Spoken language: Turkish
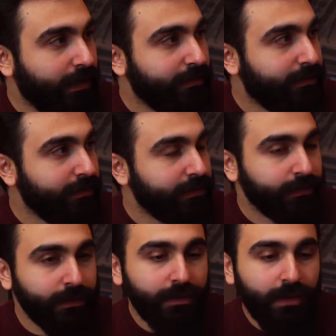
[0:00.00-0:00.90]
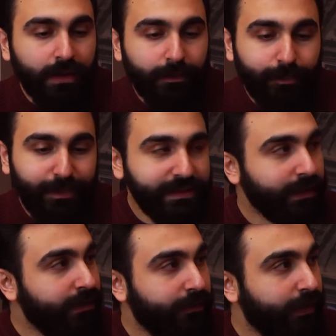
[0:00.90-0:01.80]
kattınız mı bir
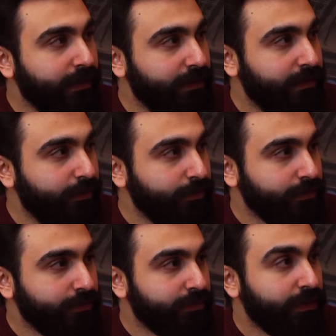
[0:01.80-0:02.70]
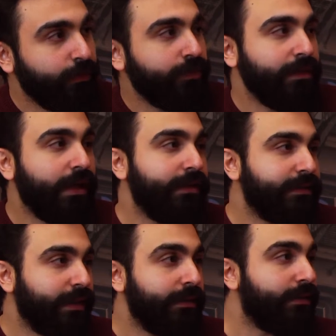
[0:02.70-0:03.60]
şekilde fark ediliyorsunuz. Tabii bunun yan
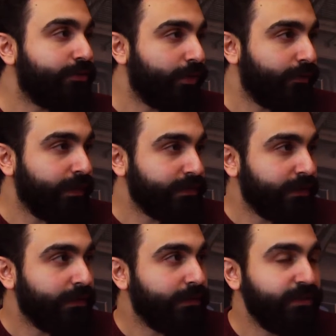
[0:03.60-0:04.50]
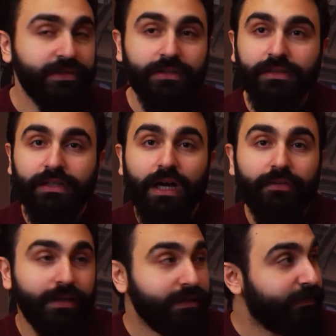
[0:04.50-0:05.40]
etkenleri çok fazla. Hı. İşinizin
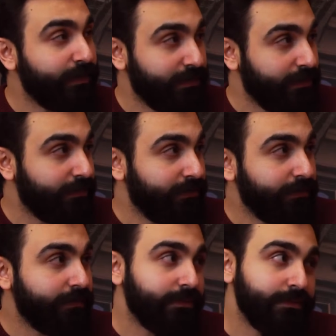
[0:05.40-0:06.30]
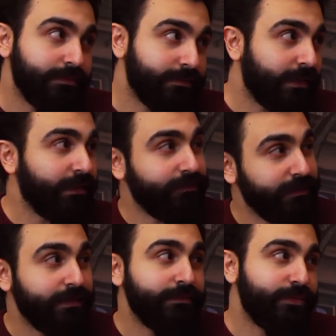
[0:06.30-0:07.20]
yaver gitmesi e, falan
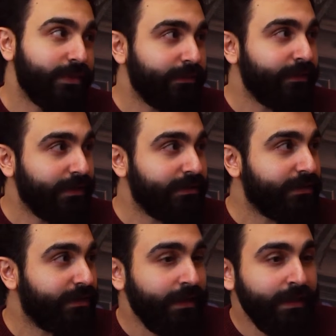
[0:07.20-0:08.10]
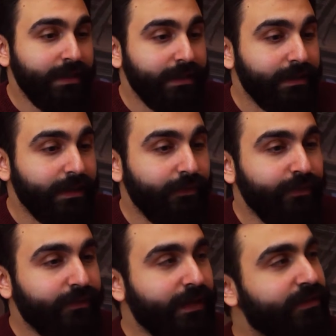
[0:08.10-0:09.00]
filan. Bunlar birazcık e,
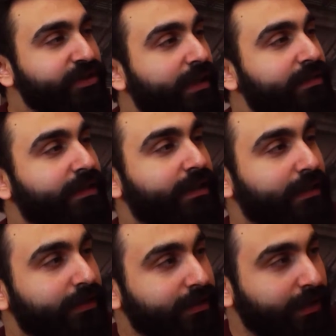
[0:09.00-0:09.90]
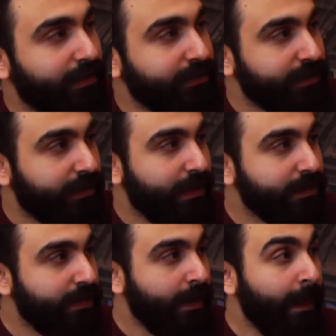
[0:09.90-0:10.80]
hafiften şansa da kalan
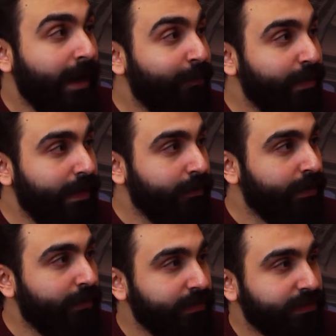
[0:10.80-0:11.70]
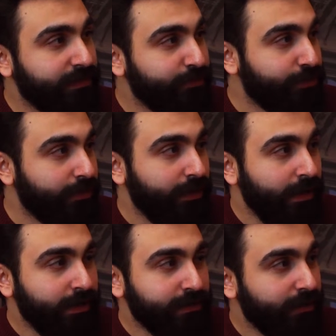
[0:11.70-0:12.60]
şeyler. Ama en önemli kısım şu.
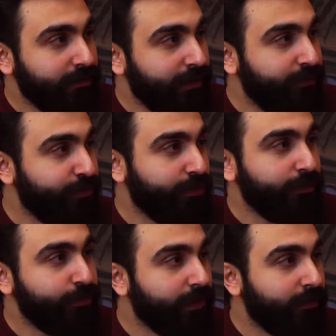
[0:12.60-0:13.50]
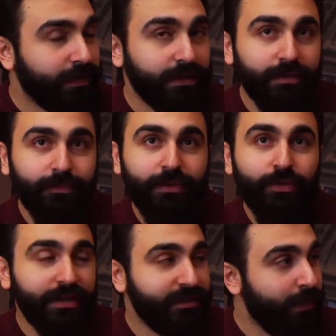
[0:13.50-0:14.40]
Sen televizyonda bu zamana kadar bir
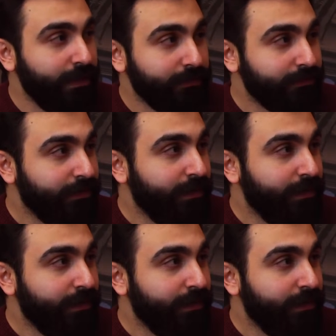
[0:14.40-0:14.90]
yönetmenin,